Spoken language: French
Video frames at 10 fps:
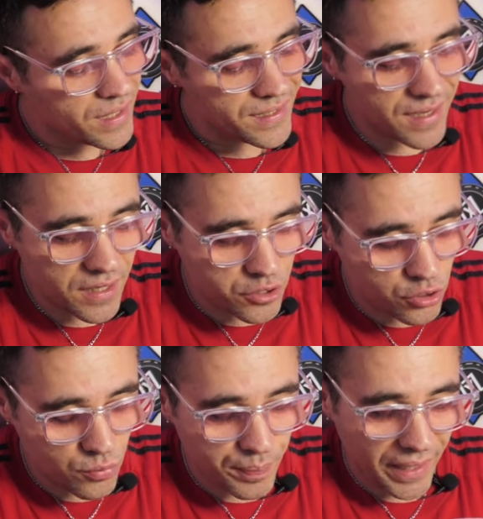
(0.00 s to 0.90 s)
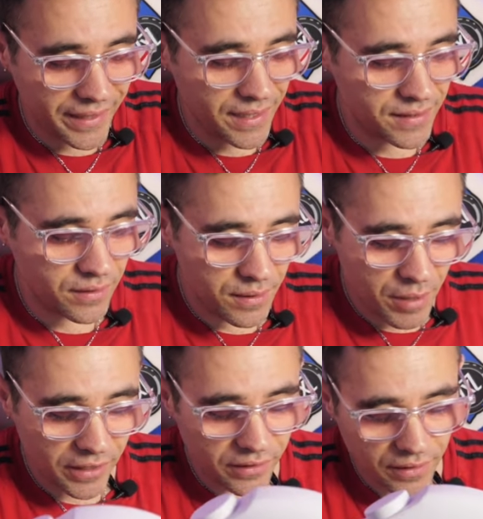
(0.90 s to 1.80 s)
c'est un super casque, les
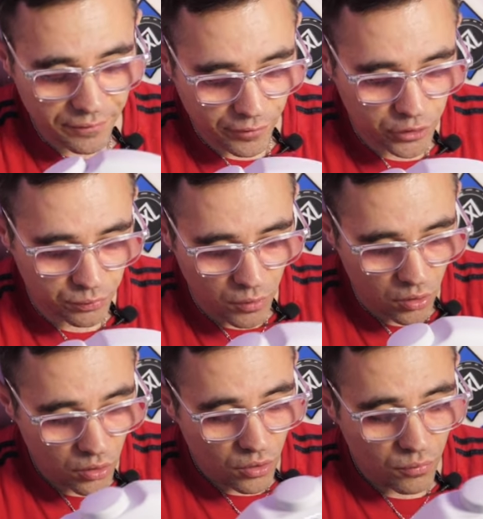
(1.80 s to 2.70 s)
mecs, et franchement,